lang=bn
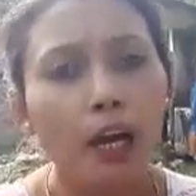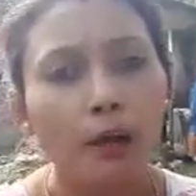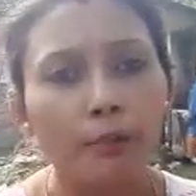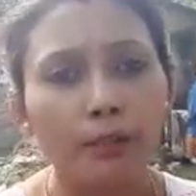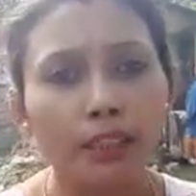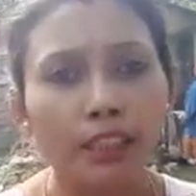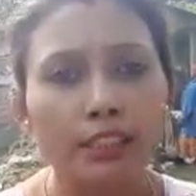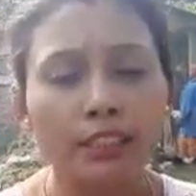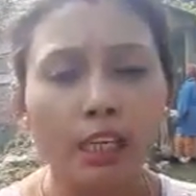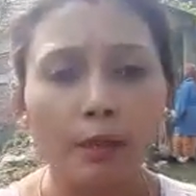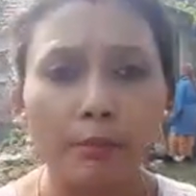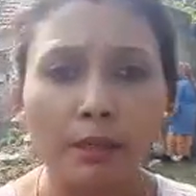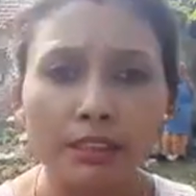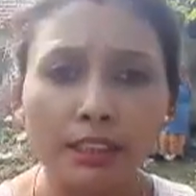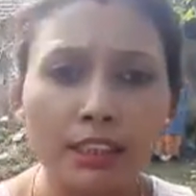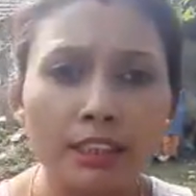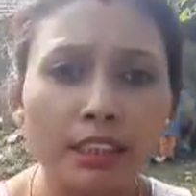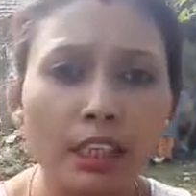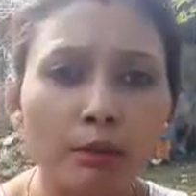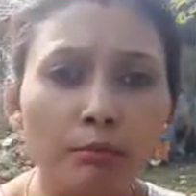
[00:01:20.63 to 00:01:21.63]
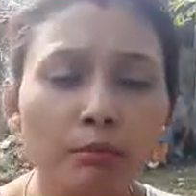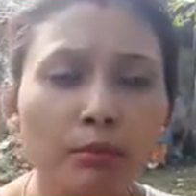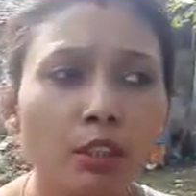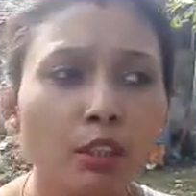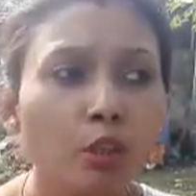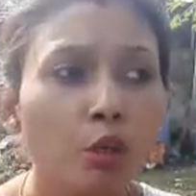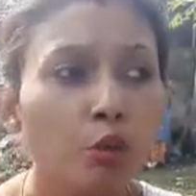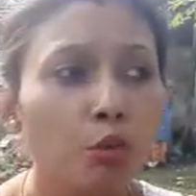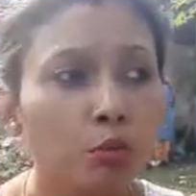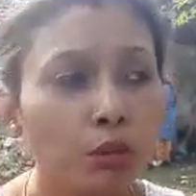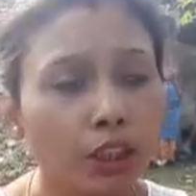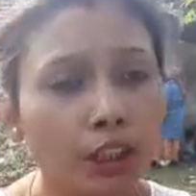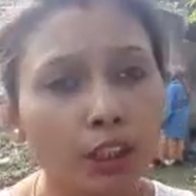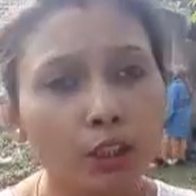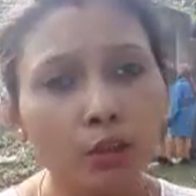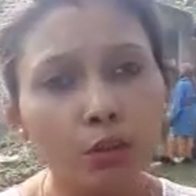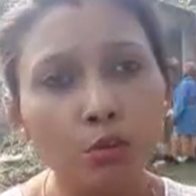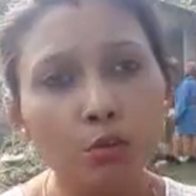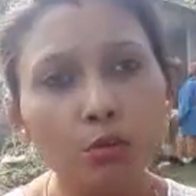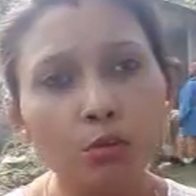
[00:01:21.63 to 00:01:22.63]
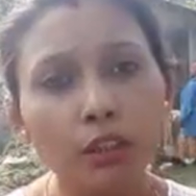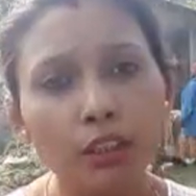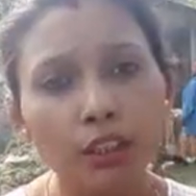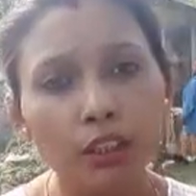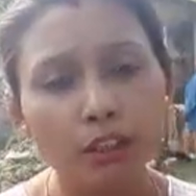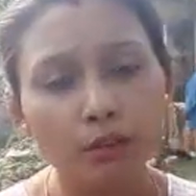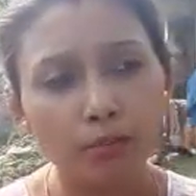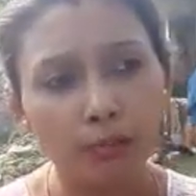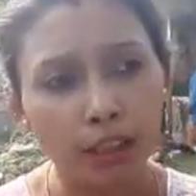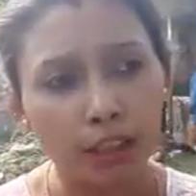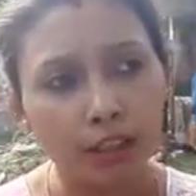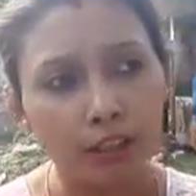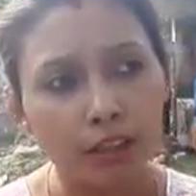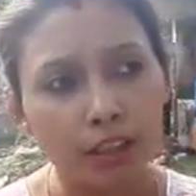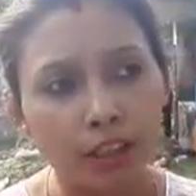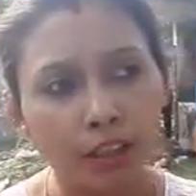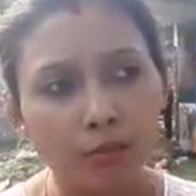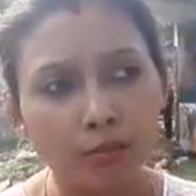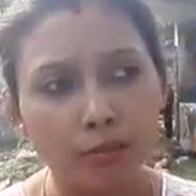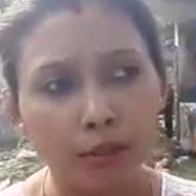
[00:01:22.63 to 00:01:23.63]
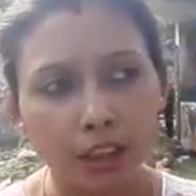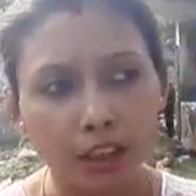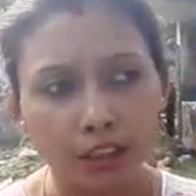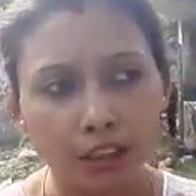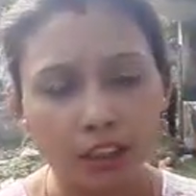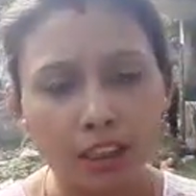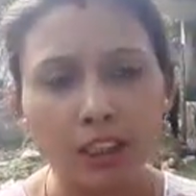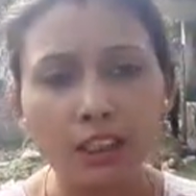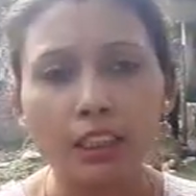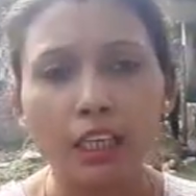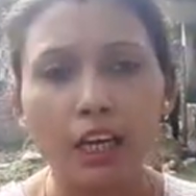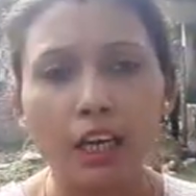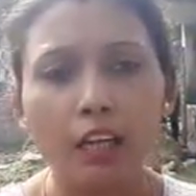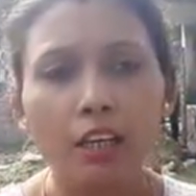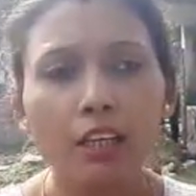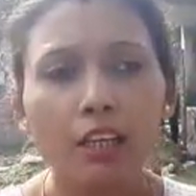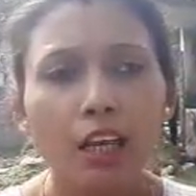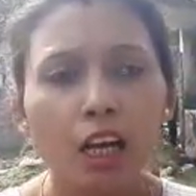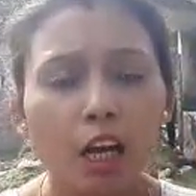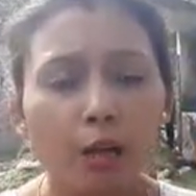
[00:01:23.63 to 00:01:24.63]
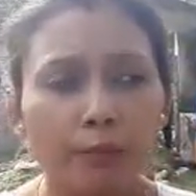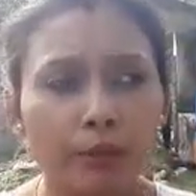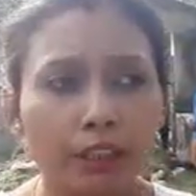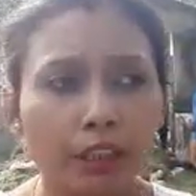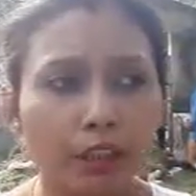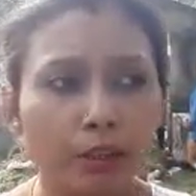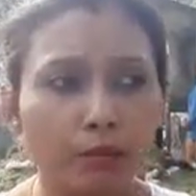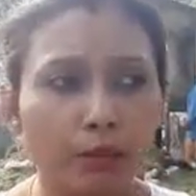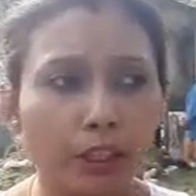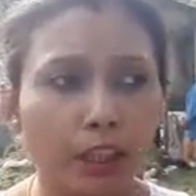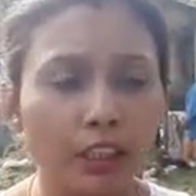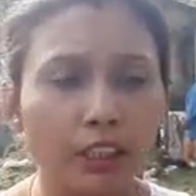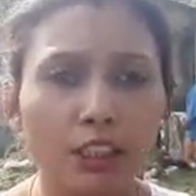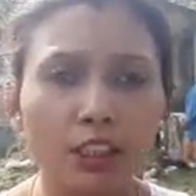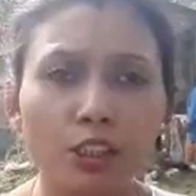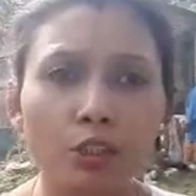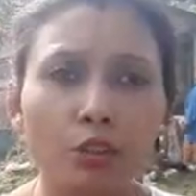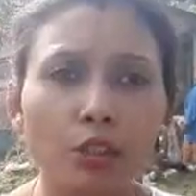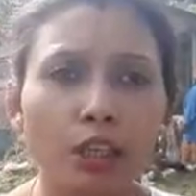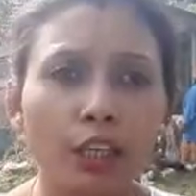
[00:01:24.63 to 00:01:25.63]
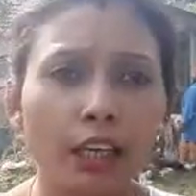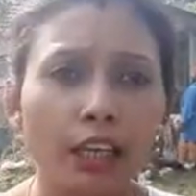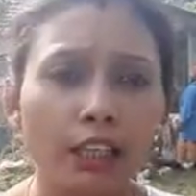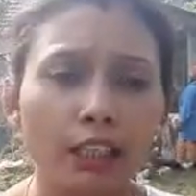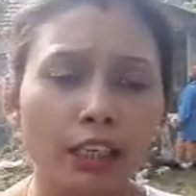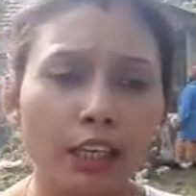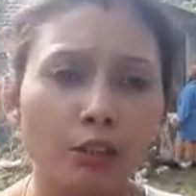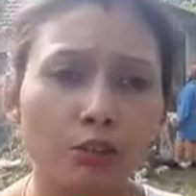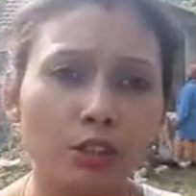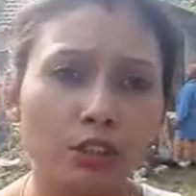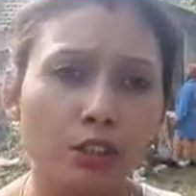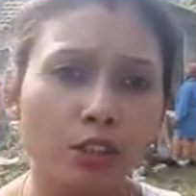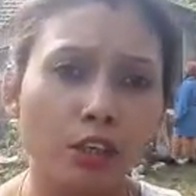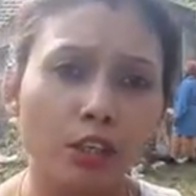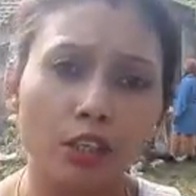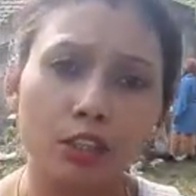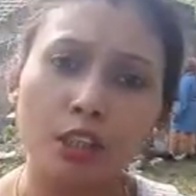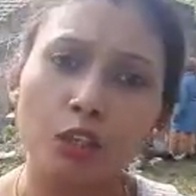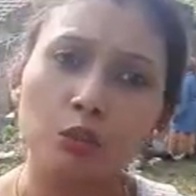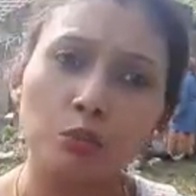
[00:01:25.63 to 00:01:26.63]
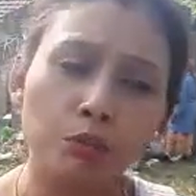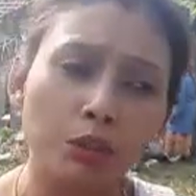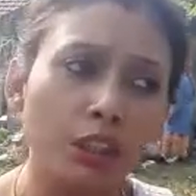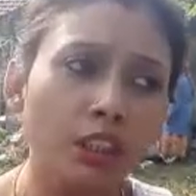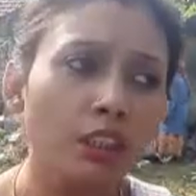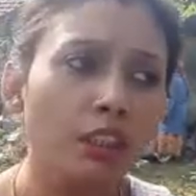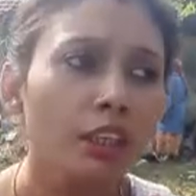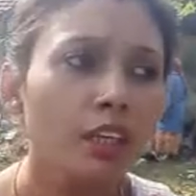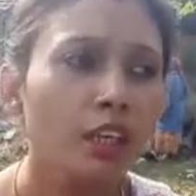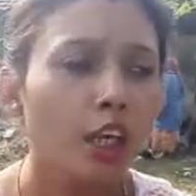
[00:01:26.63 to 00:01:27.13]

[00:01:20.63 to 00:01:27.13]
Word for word: আমাদের শ্যামাশ্রী শ্যাম উনি কিন্তু ইনি এই এই দিশিতা আমাদের এনজিওর এখানকার হচ্ছে কর্ণাধার উনি